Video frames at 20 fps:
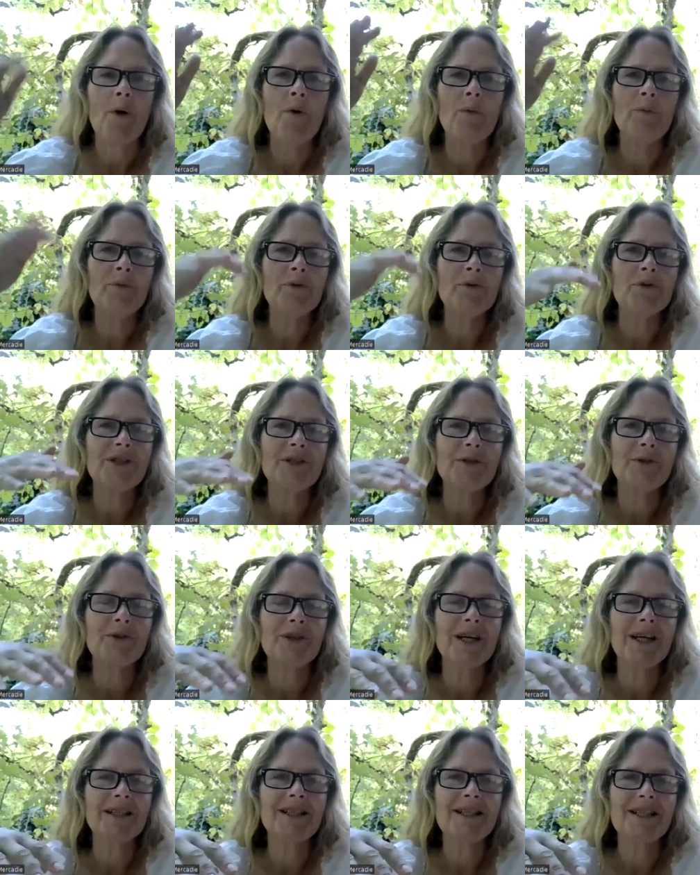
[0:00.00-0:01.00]
On peut aussi
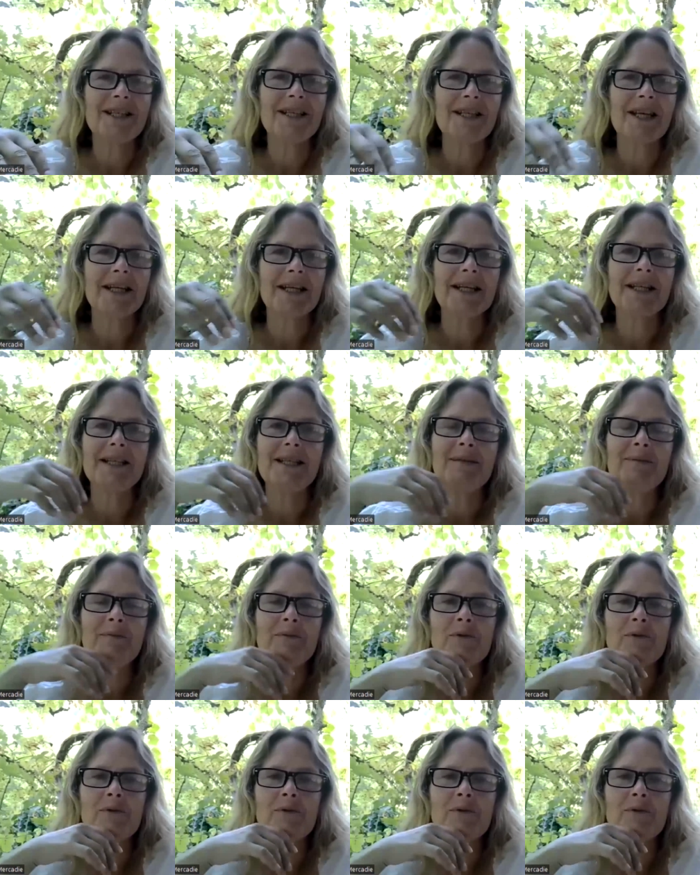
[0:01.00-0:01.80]
regarder cet archétype